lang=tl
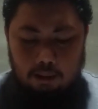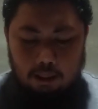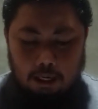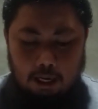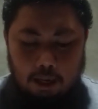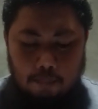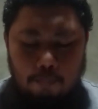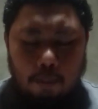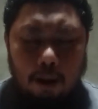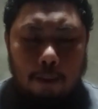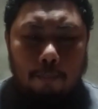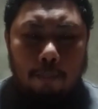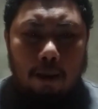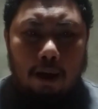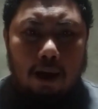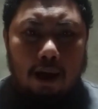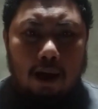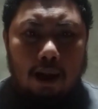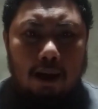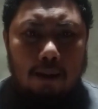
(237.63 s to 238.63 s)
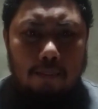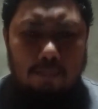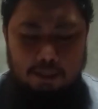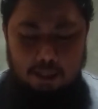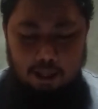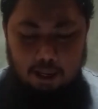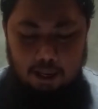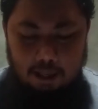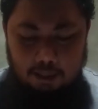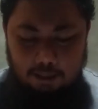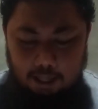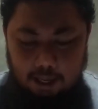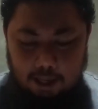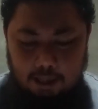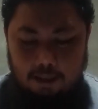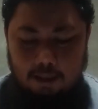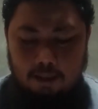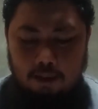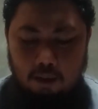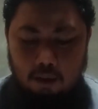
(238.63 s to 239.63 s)
na nagpapaalam sa
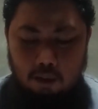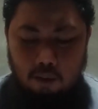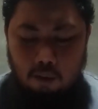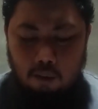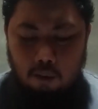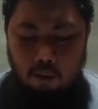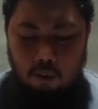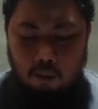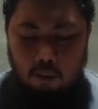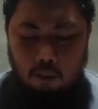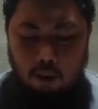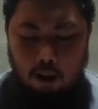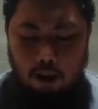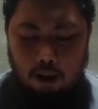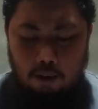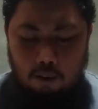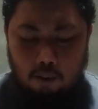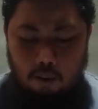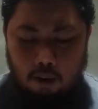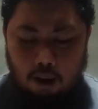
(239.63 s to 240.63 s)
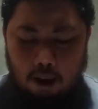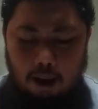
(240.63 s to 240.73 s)
atin kung anong